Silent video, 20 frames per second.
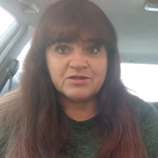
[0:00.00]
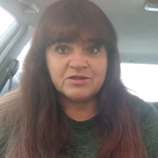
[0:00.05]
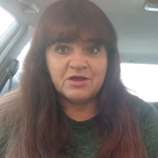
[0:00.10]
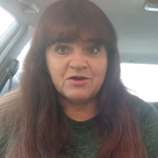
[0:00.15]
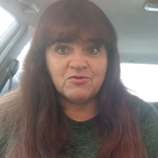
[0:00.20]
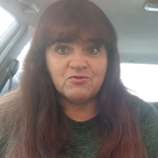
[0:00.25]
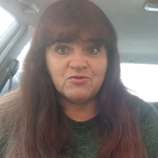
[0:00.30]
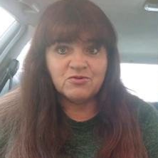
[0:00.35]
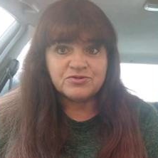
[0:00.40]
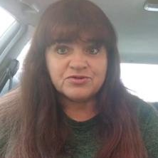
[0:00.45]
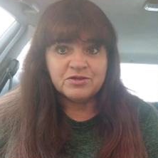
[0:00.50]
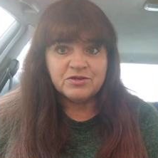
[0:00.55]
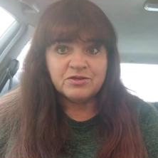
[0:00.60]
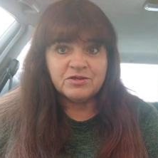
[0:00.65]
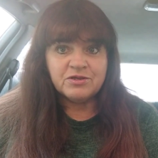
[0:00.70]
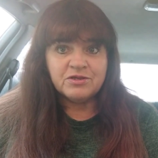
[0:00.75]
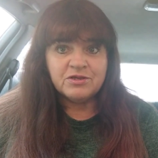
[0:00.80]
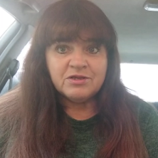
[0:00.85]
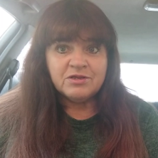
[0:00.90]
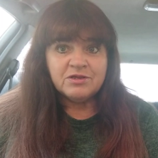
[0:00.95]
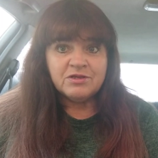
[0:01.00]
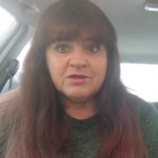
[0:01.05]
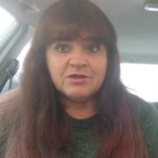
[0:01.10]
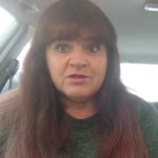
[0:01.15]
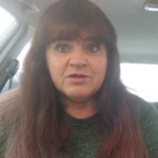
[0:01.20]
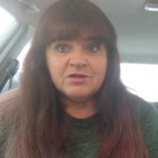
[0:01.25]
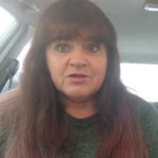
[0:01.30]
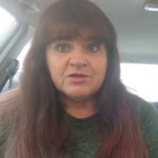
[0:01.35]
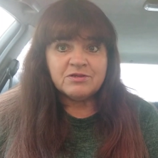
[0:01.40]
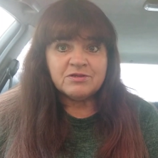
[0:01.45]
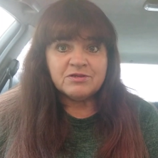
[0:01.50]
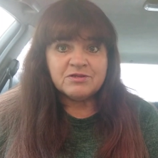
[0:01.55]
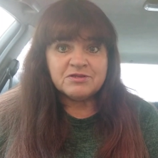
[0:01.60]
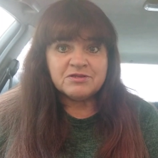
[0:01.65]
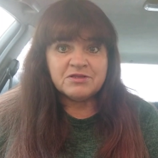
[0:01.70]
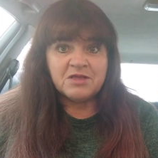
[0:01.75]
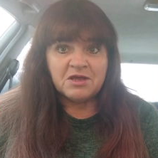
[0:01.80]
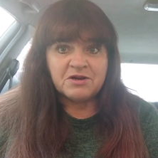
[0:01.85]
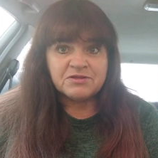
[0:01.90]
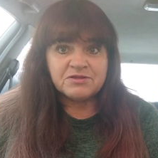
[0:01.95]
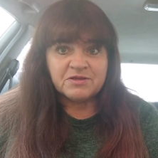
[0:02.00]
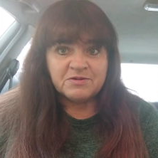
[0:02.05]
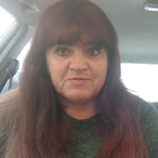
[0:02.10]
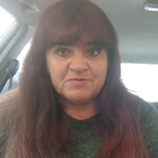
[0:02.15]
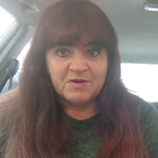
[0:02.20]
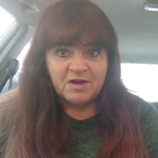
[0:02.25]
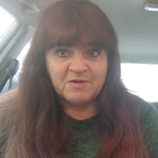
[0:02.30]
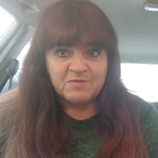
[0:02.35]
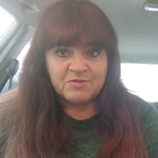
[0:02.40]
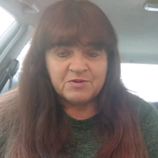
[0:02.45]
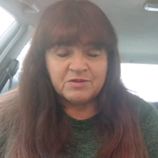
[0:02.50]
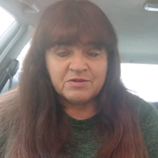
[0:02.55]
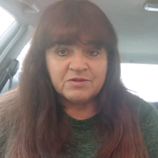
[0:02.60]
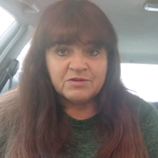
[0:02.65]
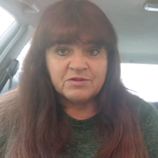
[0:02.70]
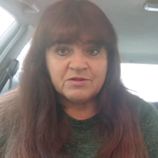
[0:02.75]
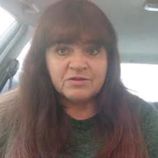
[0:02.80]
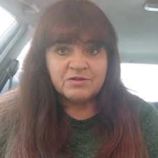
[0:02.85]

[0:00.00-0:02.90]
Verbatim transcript: на год э, старше папы,